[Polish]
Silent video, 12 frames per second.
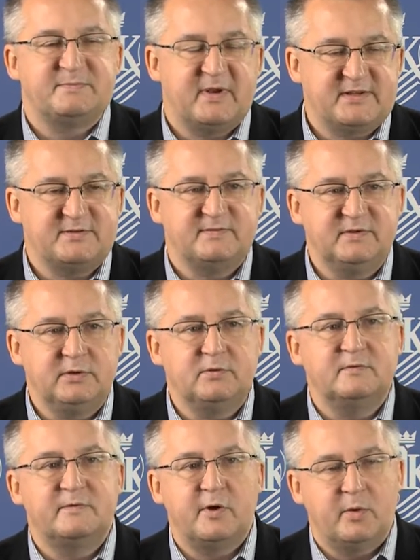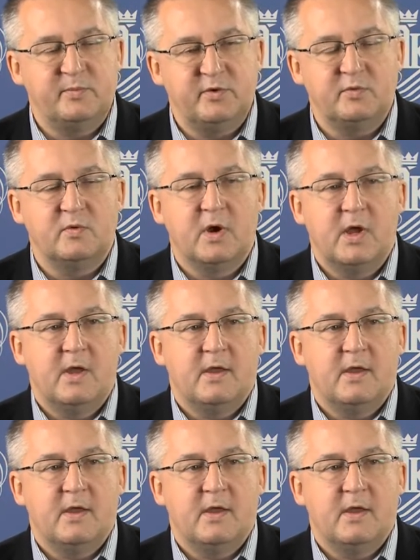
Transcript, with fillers: z pracowników robił.